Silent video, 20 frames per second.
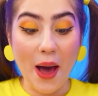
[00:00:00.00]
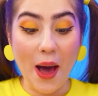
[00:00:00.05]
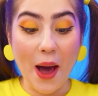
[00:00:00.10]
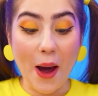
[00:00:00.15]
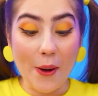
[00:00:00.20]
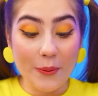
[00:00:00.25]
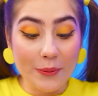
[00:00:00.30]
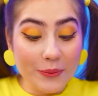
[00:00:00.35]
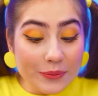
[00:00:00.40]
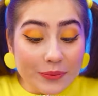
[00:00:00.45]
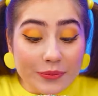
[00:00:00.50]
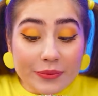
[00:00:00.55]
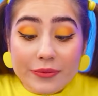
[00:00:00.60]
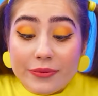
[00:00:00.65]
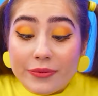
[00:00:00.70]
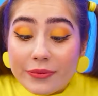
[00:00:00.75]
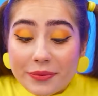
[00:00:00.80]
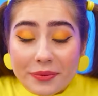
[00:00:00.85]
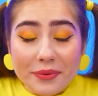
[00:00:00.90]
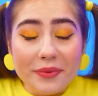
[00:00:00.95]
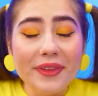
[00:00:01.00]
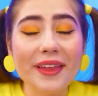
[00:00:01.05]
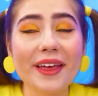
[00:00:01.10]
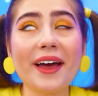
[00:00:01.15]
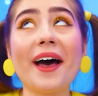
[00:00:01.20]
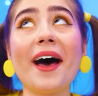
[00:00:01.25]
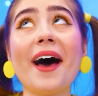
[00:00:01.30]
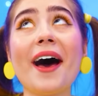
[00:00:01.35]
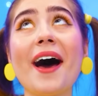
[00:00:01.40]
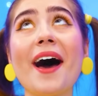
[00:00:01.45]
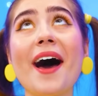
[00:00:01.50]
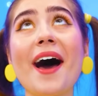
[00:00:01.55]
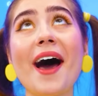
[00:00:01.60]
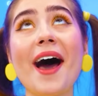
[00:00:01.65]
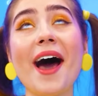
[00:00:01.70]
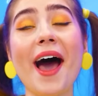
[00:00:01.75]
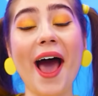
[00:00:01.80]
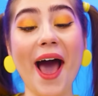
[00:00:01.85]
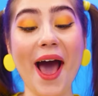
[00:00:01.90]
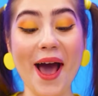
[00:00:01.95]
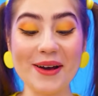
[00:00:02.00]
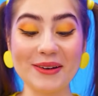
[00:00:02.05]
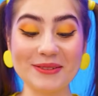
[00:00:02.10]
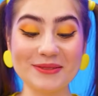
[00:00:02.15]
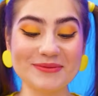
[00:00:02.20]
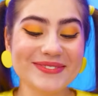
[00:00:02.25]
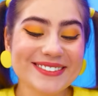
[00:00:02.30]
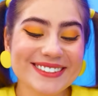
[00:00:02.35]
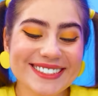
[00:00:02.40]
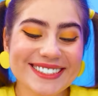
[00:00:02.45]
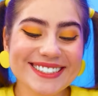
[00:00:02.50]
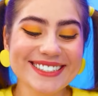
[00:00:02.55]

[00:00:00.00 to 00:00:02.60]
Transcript: Tapi donatku bahkan tidak ada apa-apanya.